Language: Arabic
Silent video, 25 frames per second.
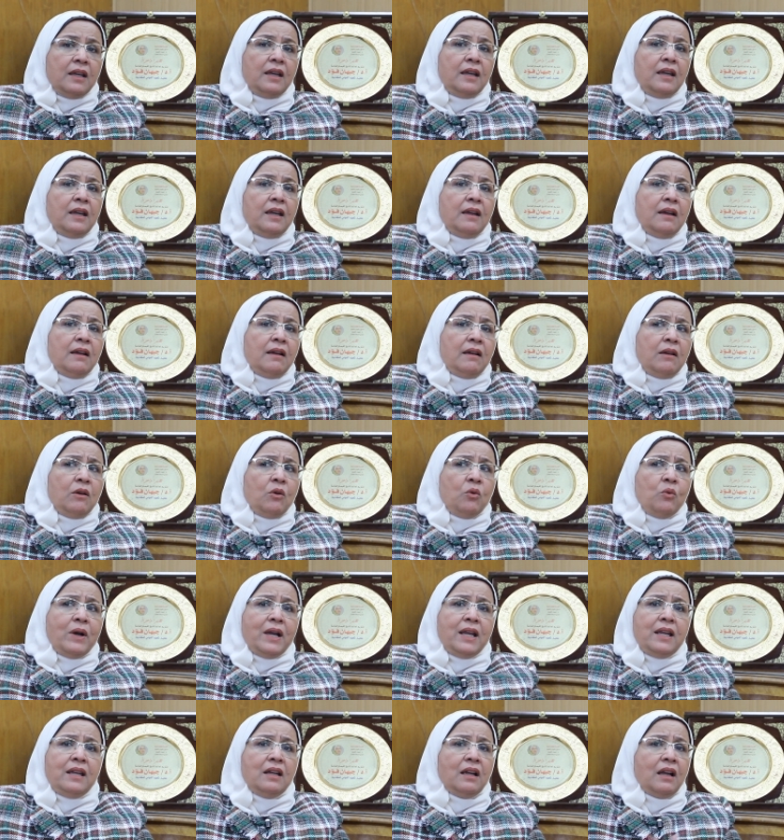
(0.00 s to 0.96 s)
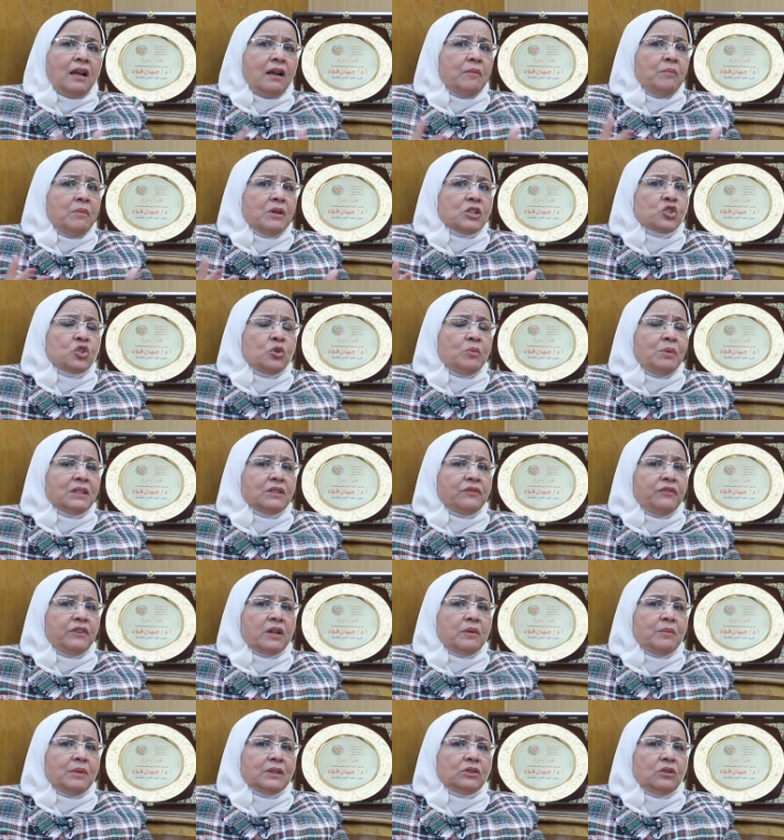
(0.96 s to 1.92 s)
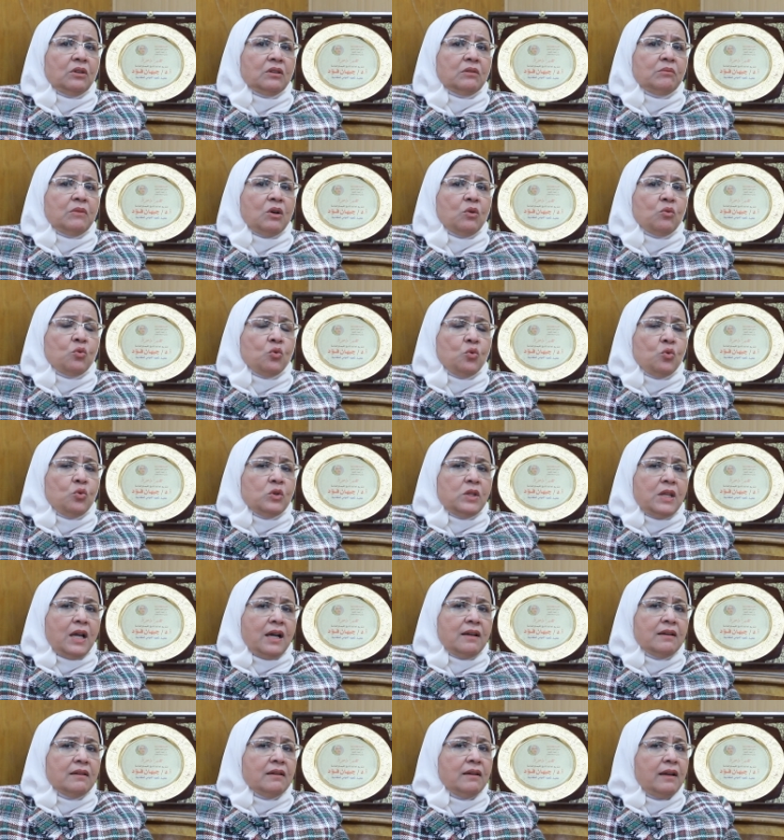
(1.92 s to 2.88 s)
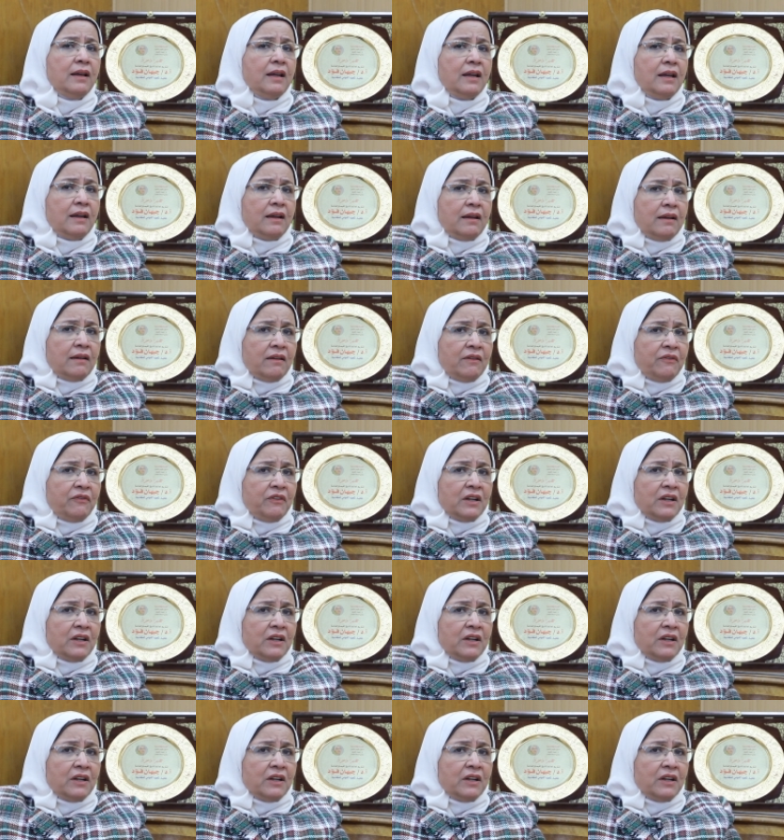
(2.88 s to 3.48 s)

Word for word: آه، هو ايه مشروبات في رمضان موجوده آه،